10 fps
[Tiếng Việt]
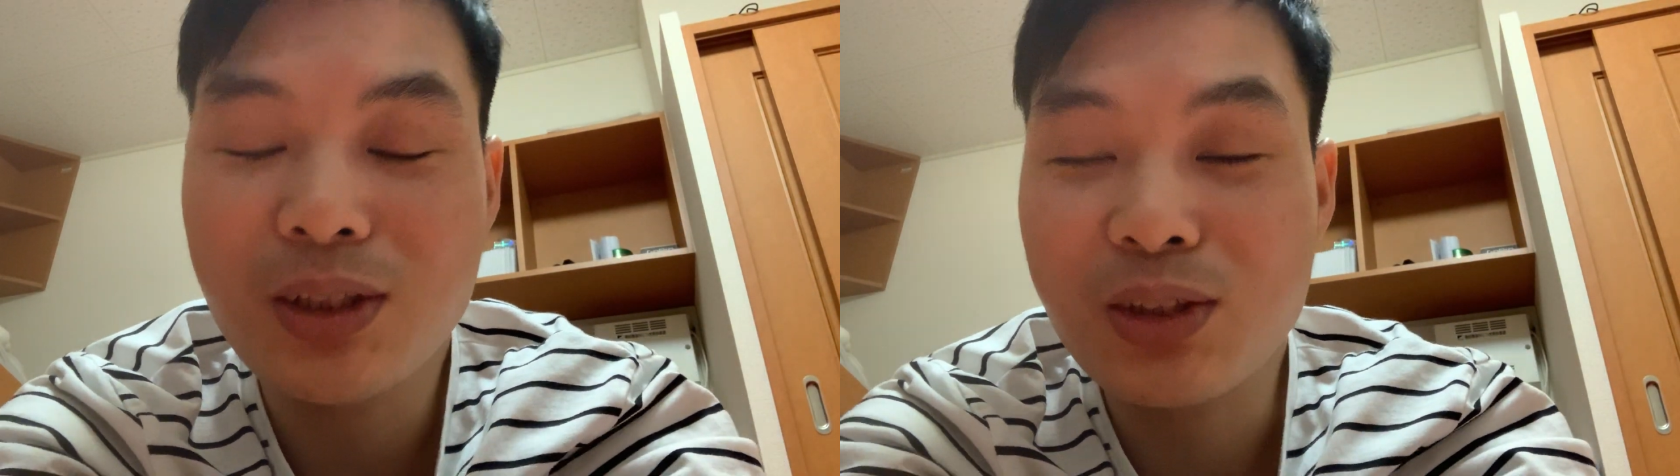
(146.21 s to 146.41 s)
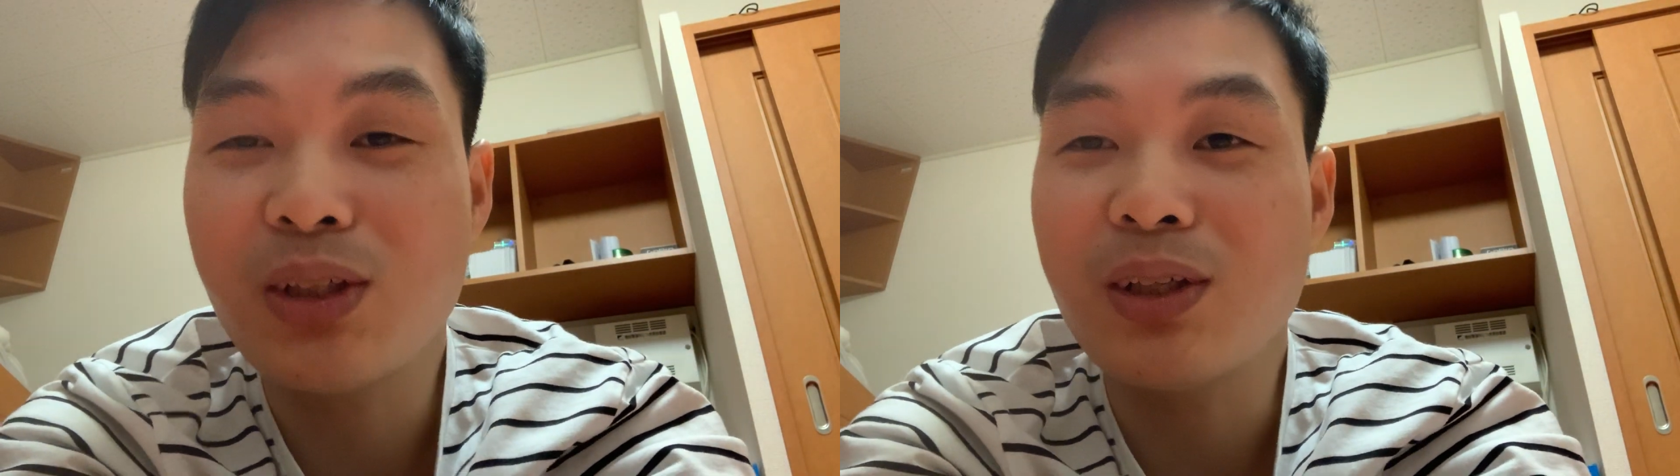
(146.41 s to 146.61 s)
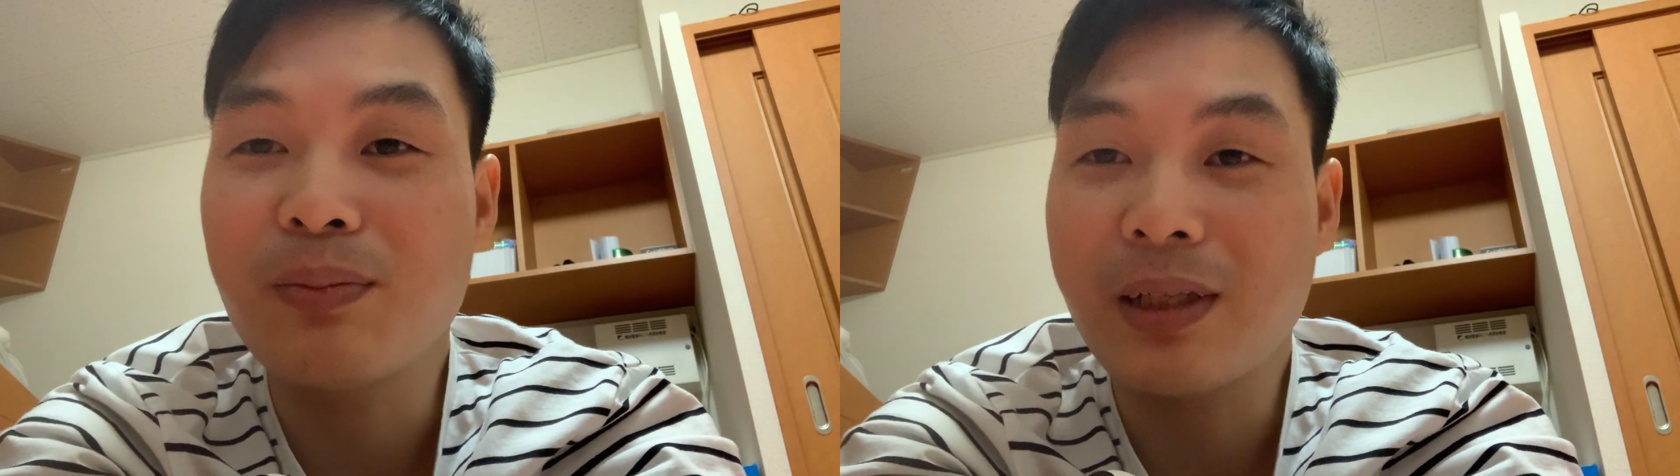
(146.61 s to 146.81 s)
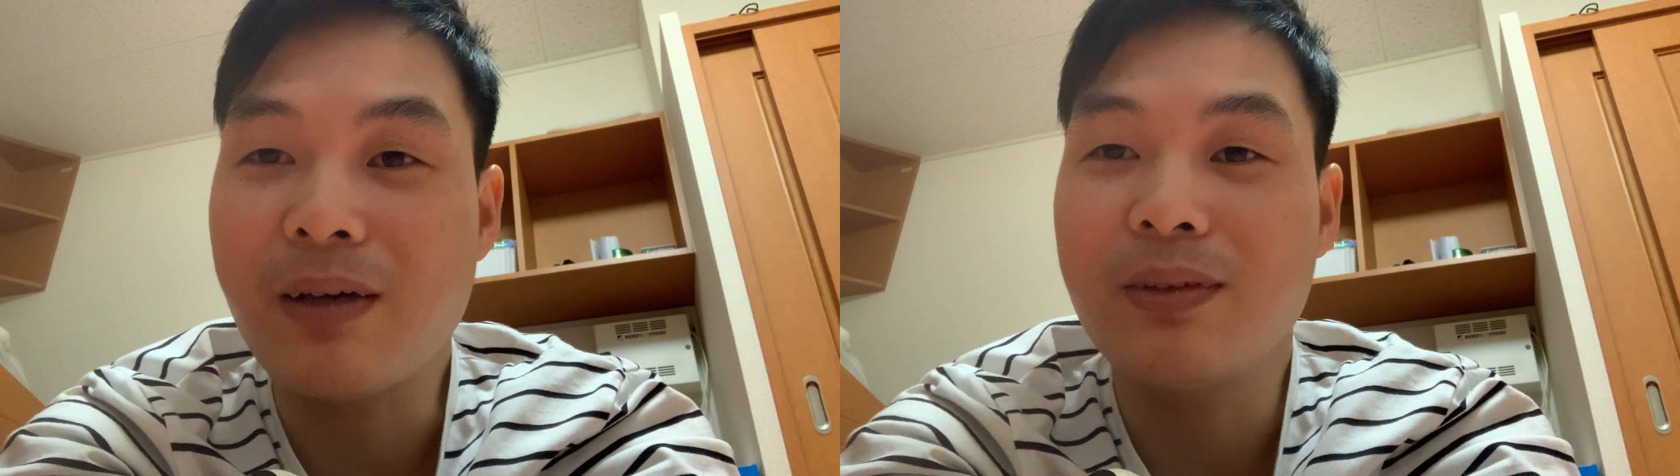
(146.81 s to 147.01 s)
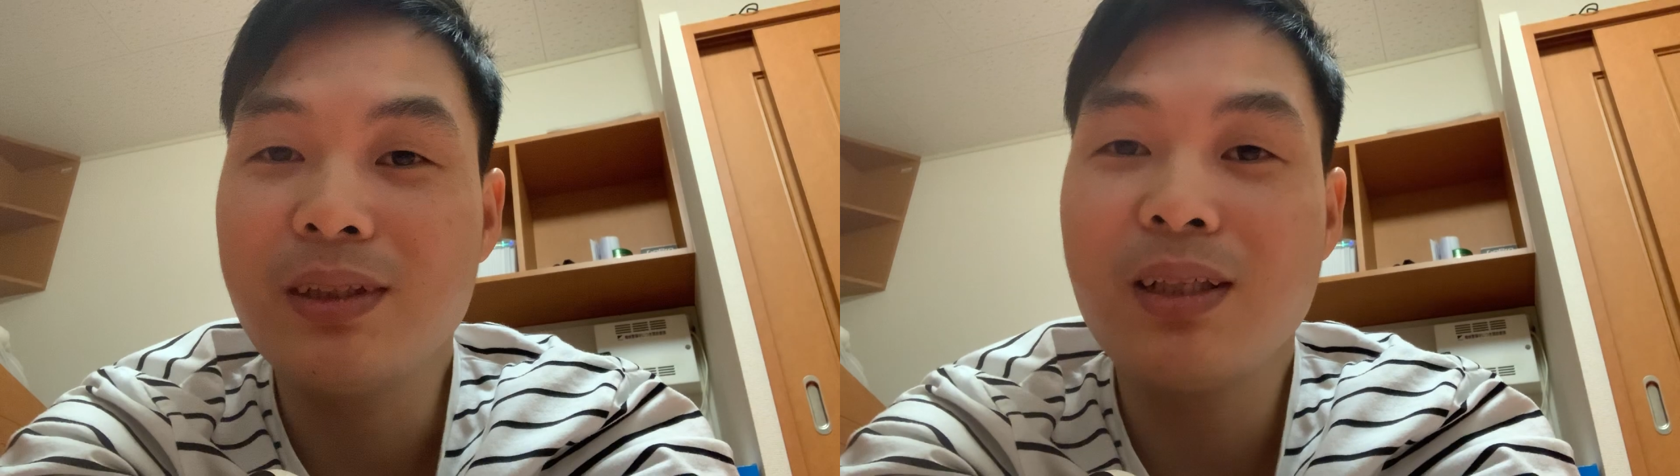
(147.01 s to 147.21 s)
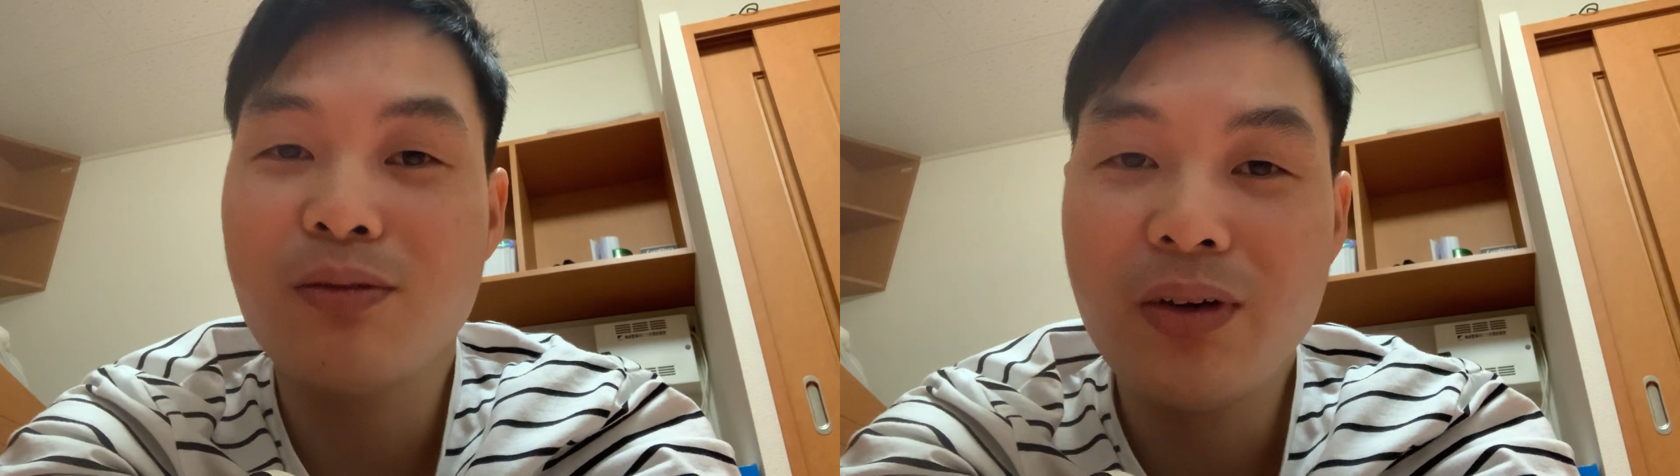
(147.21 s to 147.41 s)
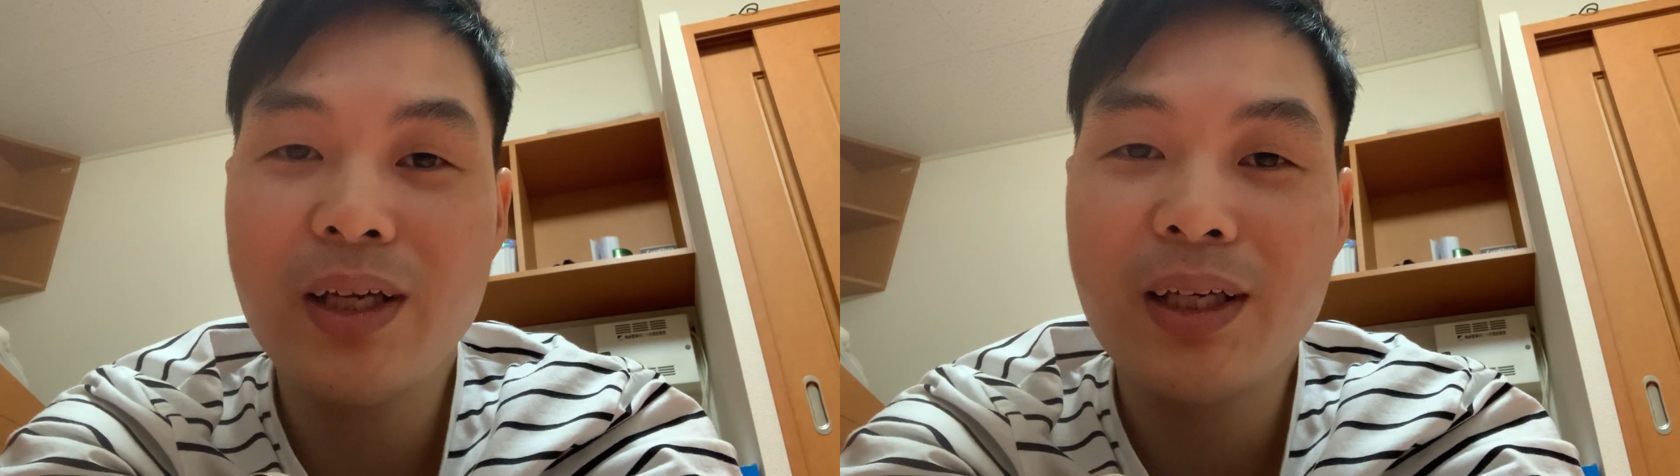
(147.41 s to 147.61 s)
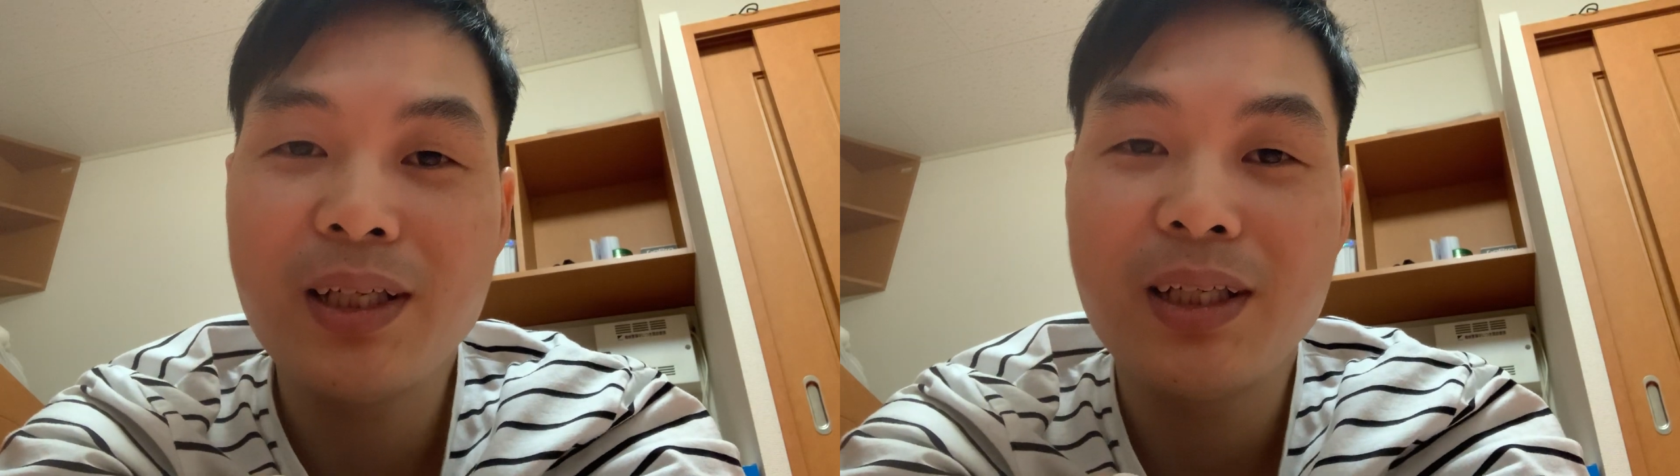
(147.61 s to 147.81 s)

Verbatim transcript: thực sự là mình cảm thấy rất là phê